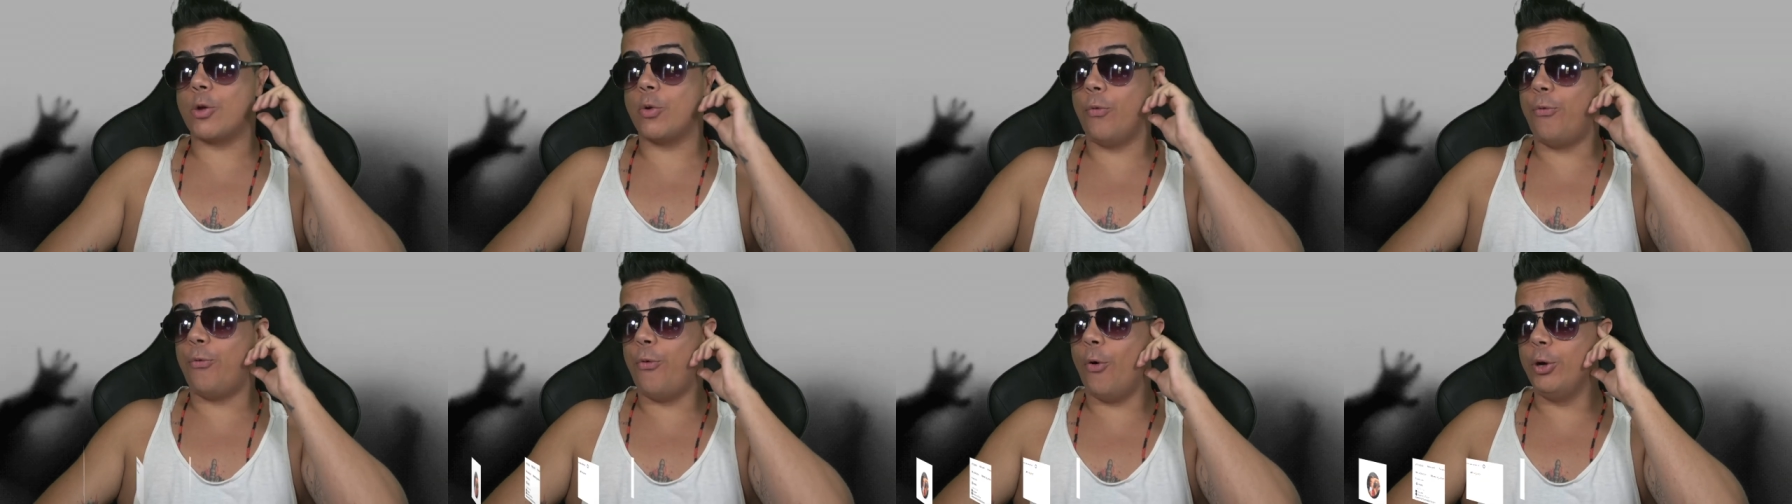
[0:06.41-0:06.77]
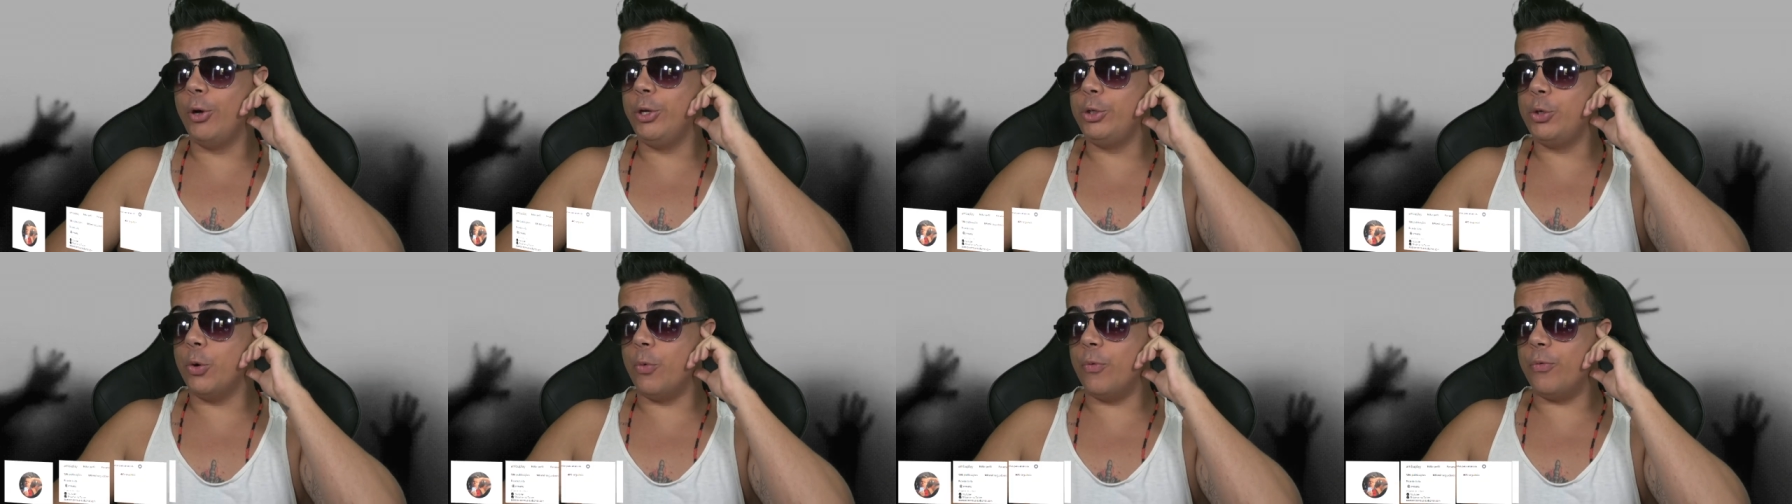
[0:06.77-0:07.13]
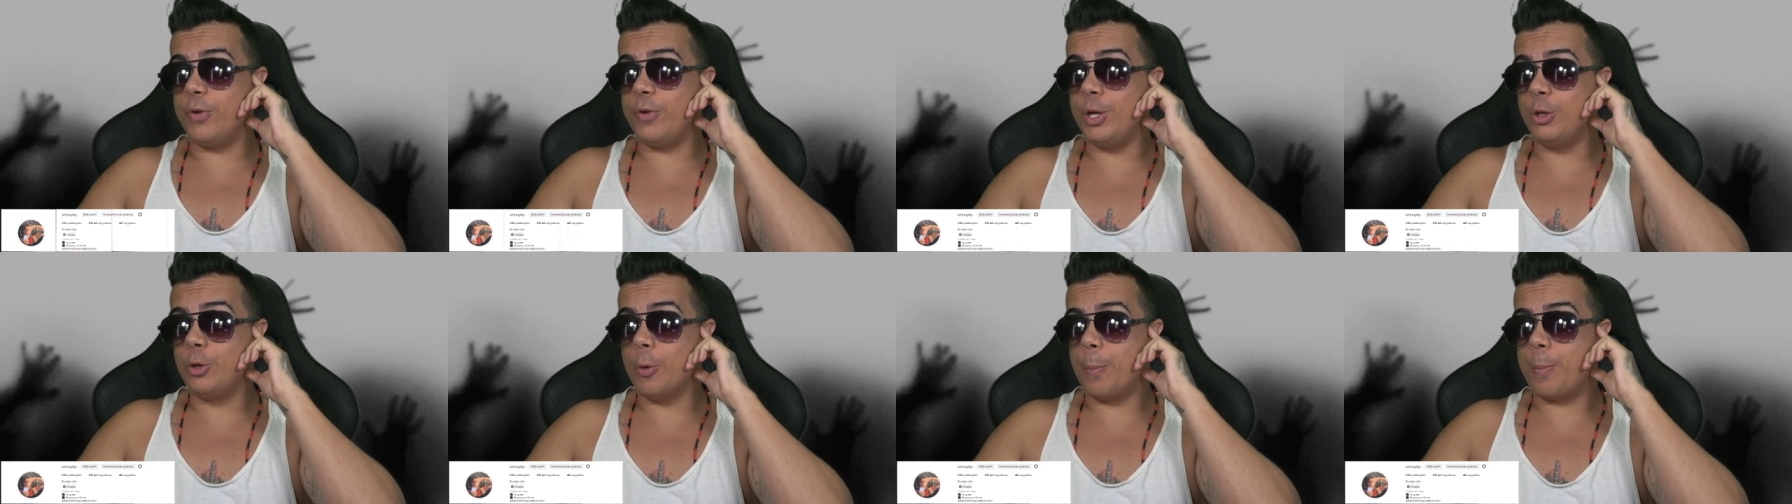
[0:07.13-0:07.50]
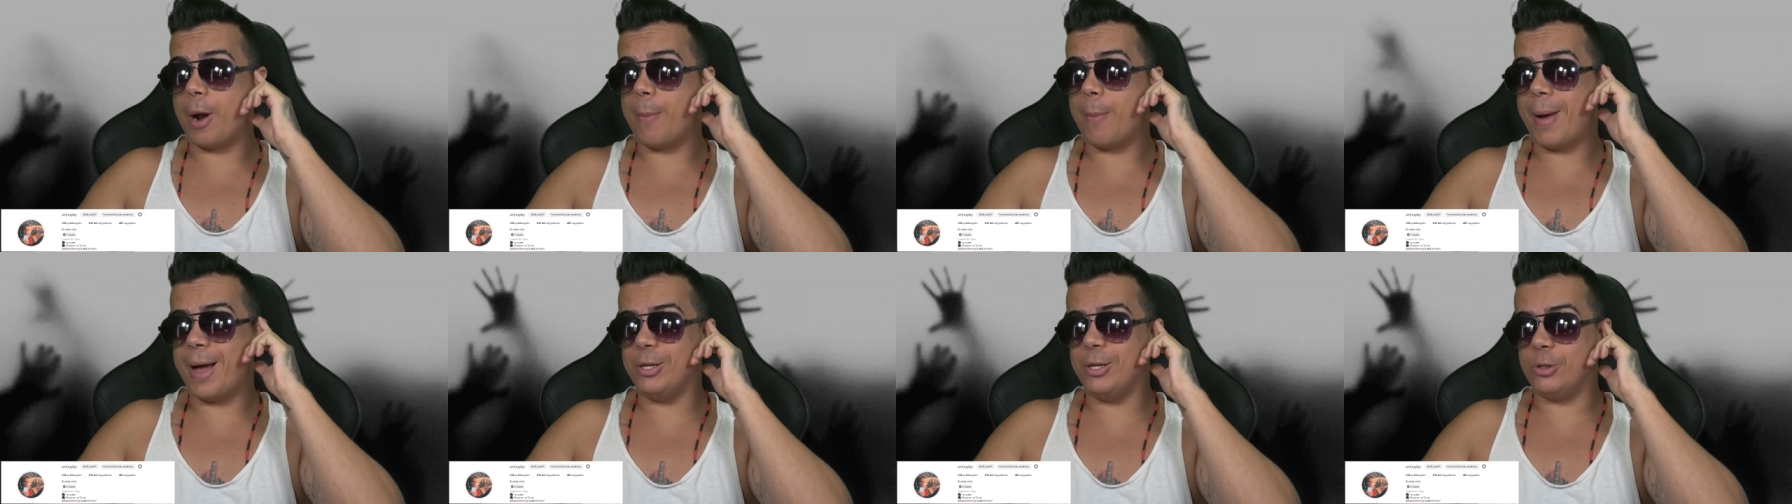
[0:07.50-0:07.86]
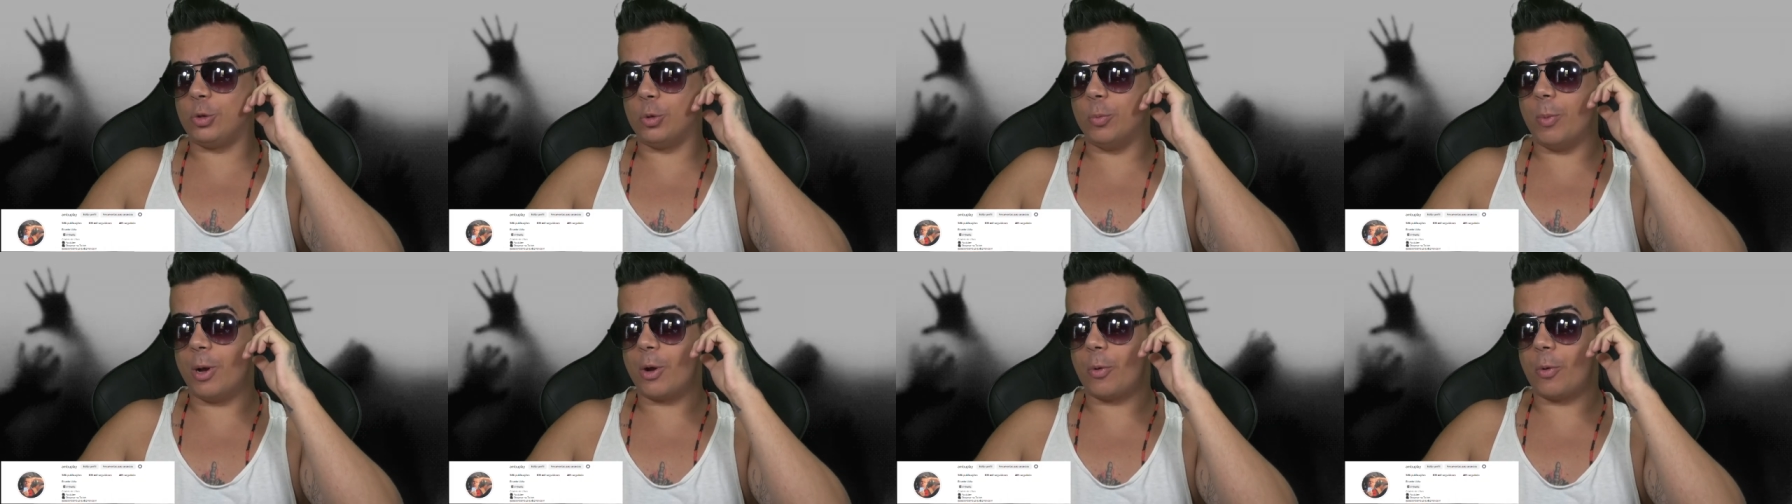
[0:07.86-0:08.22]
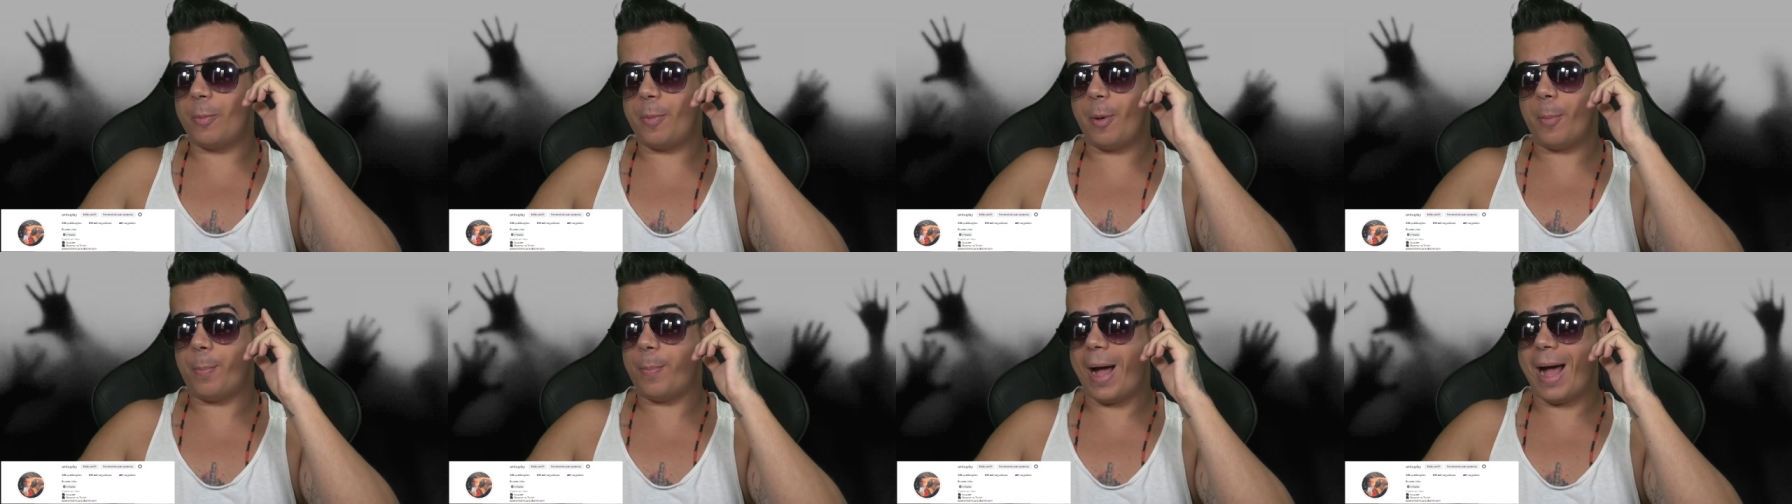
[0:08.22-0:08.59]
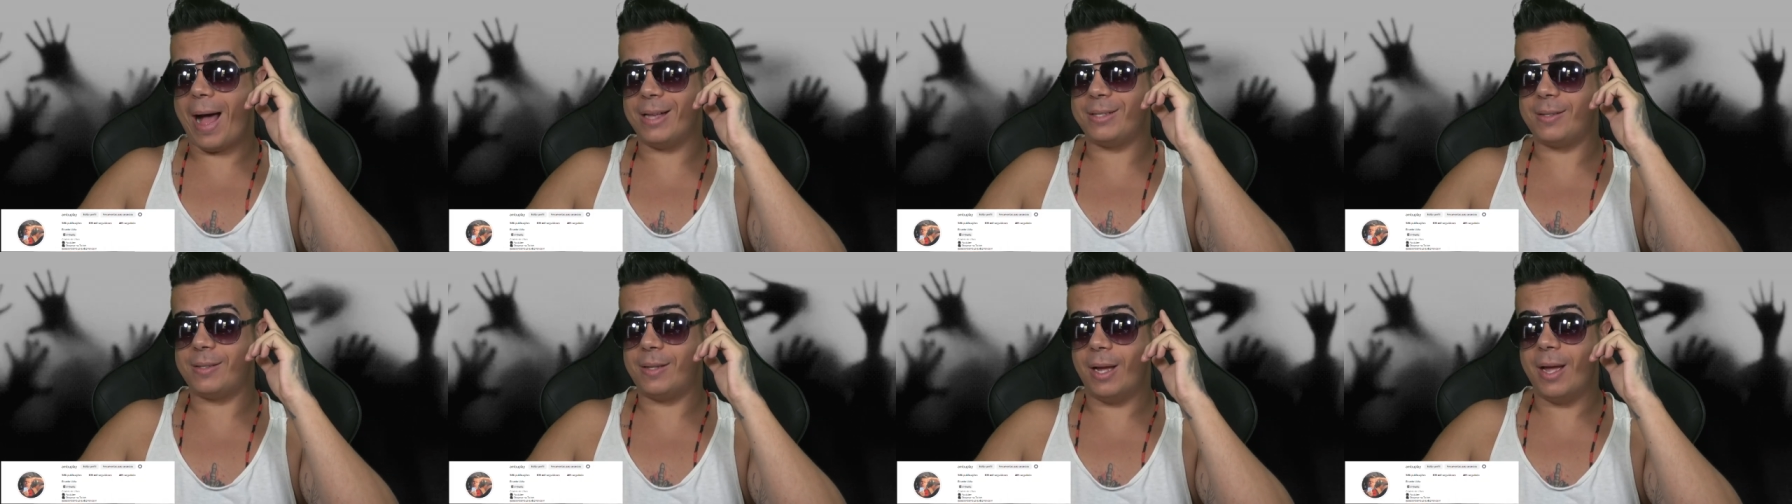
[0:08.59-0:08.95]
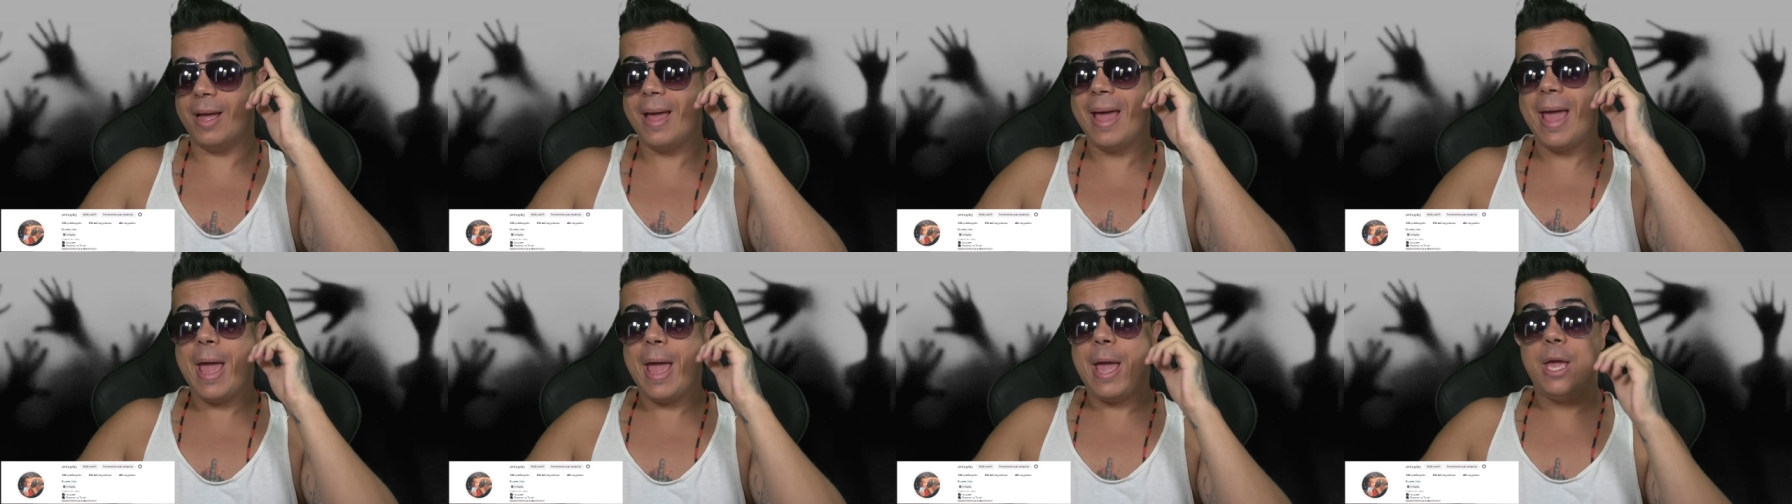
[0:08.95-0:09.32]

o fone de ouvido para mais uma Creepypasta.